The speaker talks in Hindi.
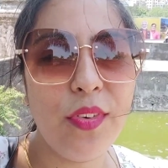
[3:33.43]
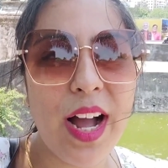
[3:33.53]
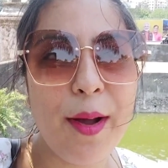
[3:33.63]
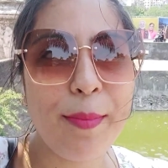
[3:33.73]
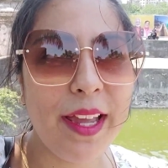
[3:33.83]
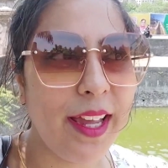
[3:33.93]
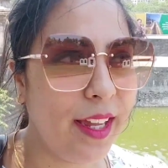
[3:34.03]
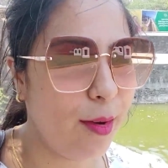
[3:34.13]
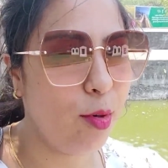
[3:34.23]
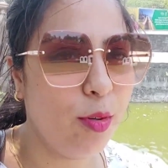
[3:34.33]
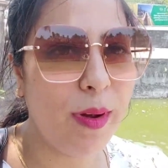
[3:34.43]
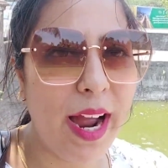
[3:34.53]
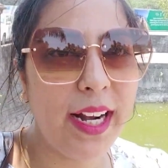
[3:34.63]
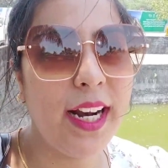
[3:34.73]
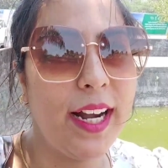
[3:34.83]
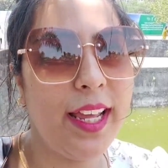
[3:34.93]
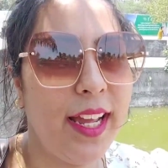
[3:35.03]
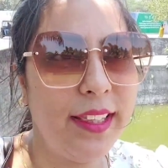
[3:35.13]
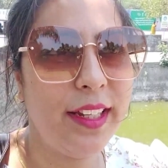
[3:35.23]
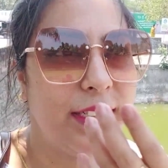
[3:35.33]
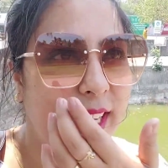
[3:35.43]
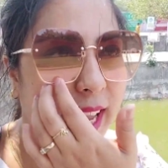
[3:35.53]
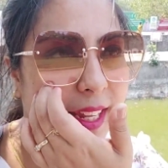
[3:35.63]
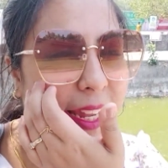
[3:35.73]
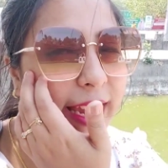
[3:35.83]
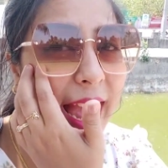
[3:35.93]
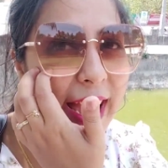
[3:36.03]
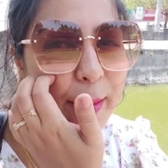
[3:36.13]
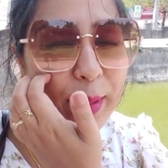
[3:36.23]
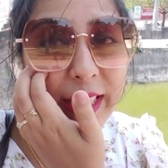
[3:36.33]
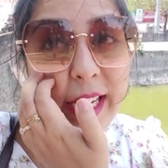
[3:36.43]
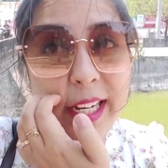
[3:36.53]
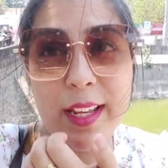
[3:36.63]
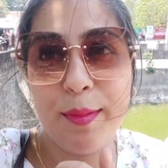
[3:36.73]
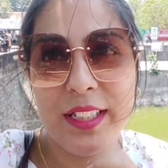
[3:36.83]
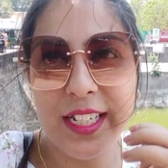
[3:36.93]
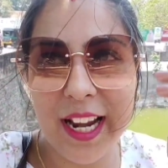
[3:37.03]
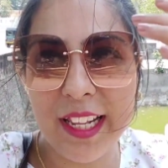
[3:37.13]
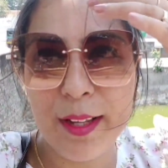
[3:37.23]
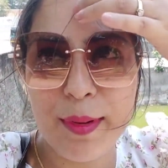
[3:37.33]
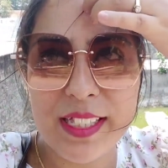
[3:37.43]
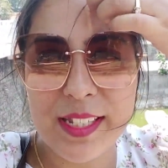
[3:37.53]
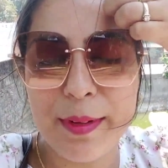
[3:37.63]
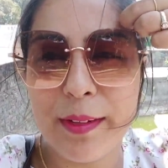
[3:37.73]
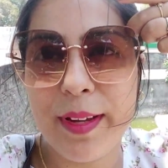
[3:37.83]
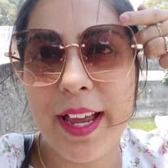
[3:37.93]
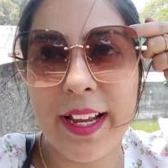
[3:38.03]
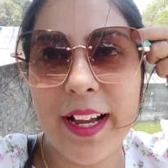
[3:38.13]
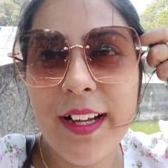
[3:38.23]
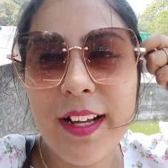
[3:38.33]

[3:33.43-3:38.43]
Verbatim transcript: वहाँ पे हम लोग बाहर खड़े हैं अंदर जाएंगे क्या है पता नहीं अभी जाने के बाद समझ में आएगा